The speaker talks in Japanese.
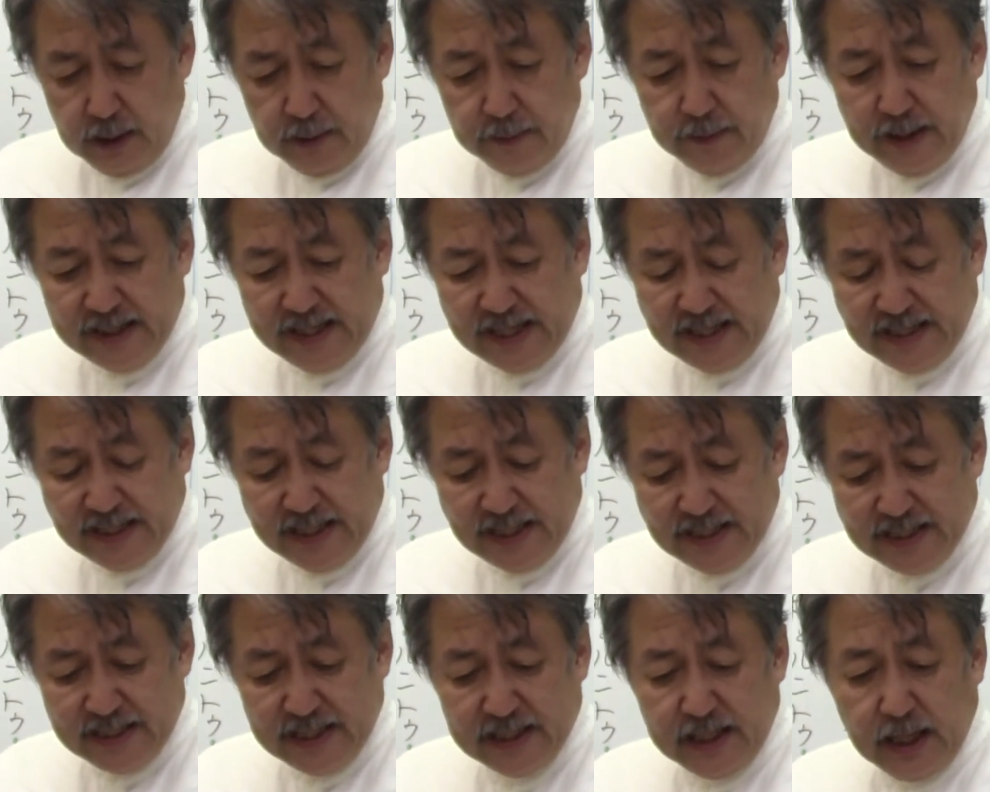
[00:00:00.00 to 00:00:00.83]
私
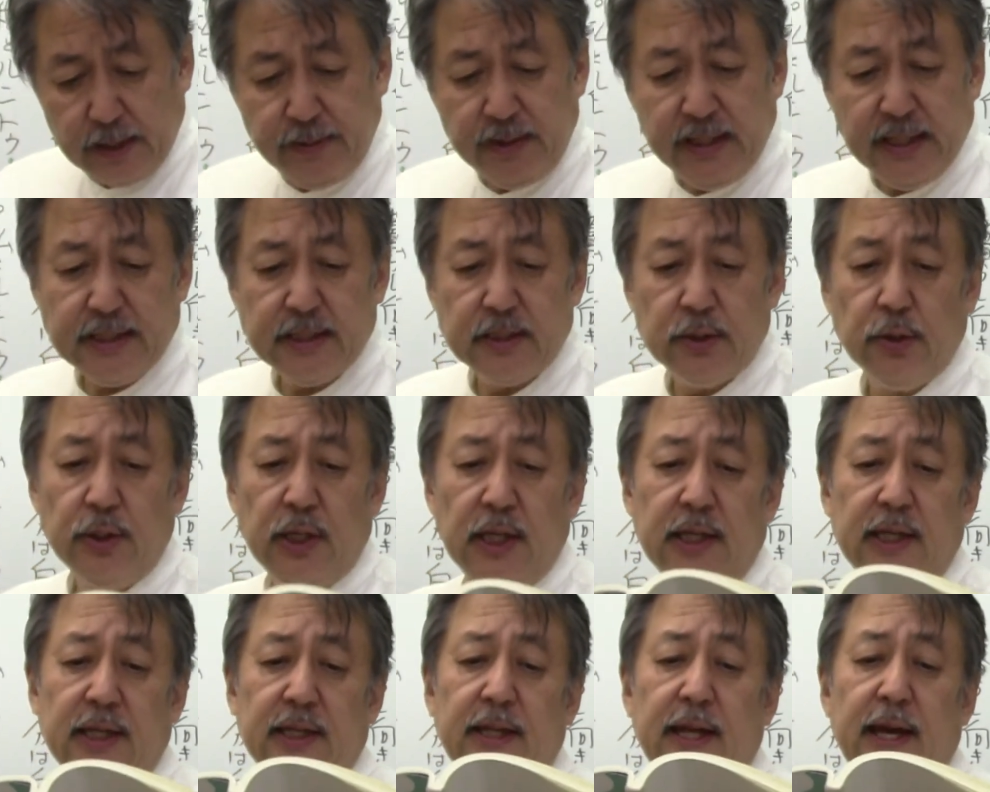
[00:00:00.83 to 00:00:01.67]
たちが旅立つ
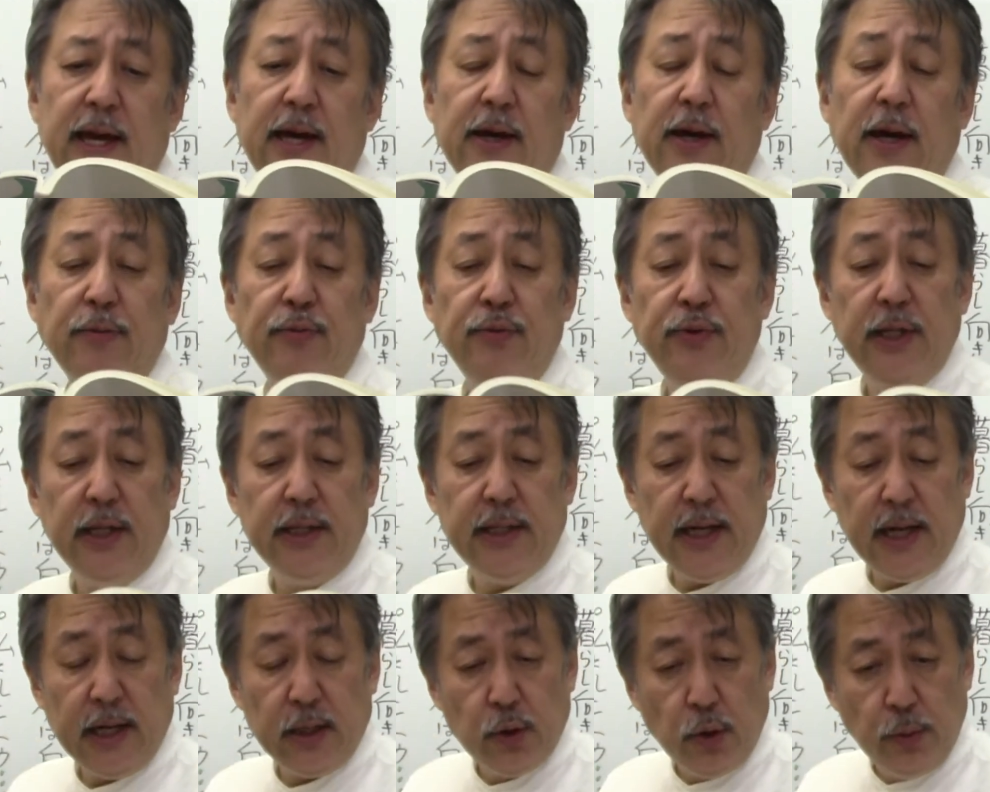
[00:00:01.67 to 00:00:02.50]
時来て船
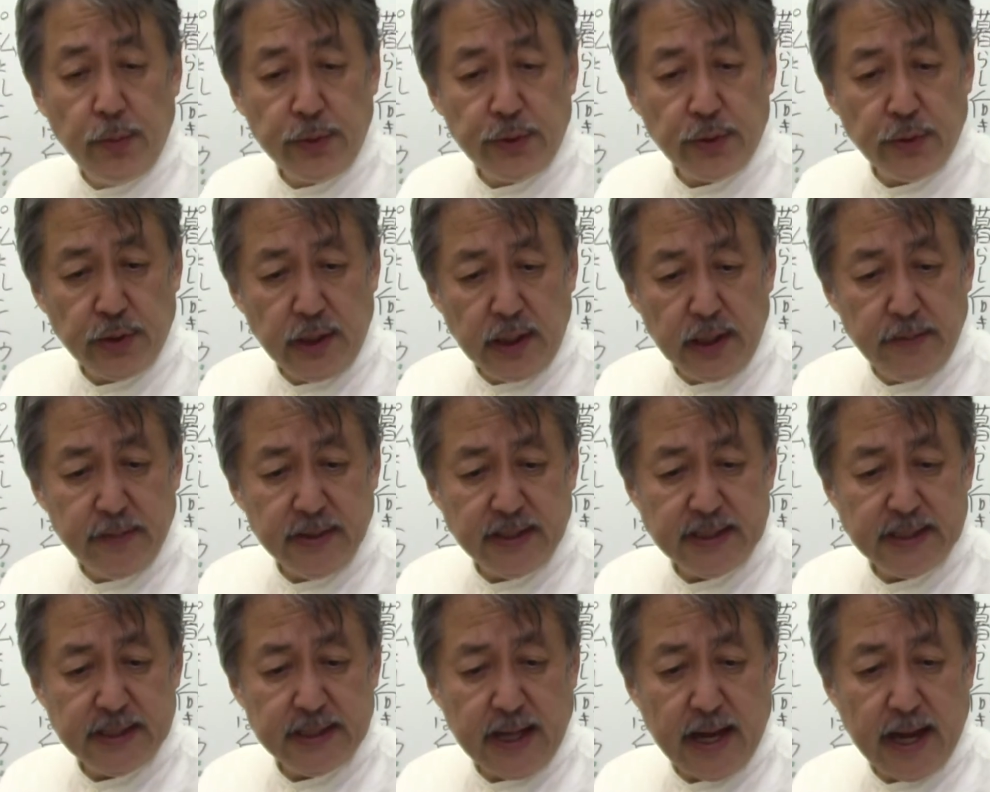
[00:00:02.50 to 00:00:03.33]
で運ぶと言い
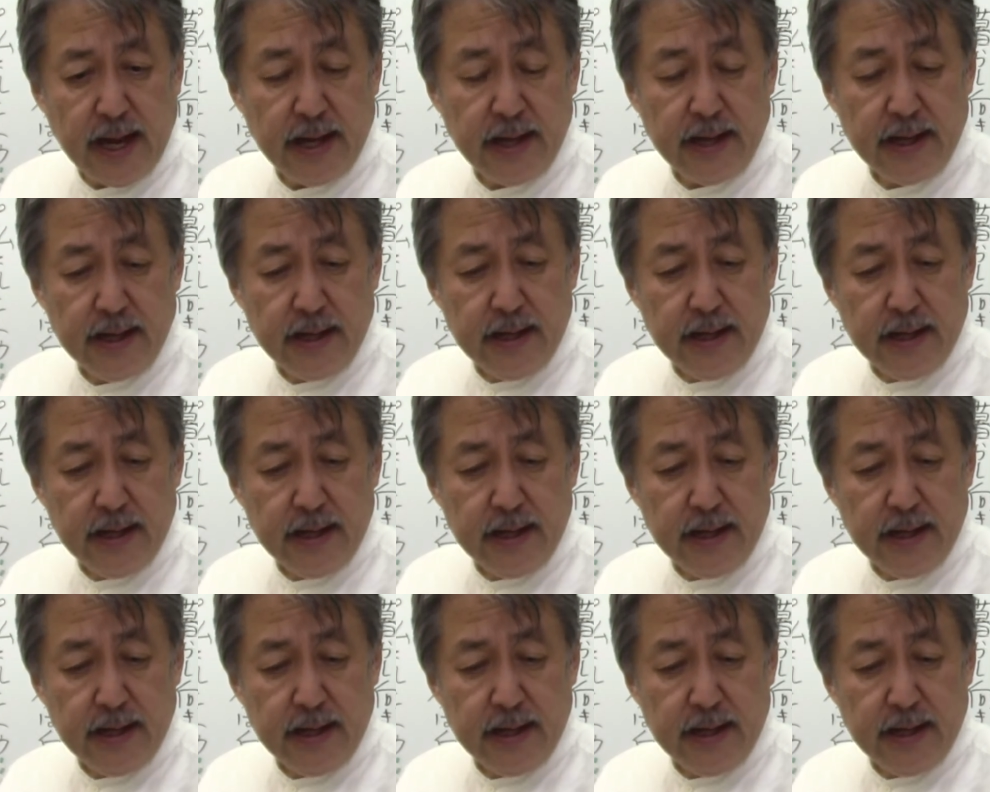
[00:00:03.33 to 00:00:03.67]
ました。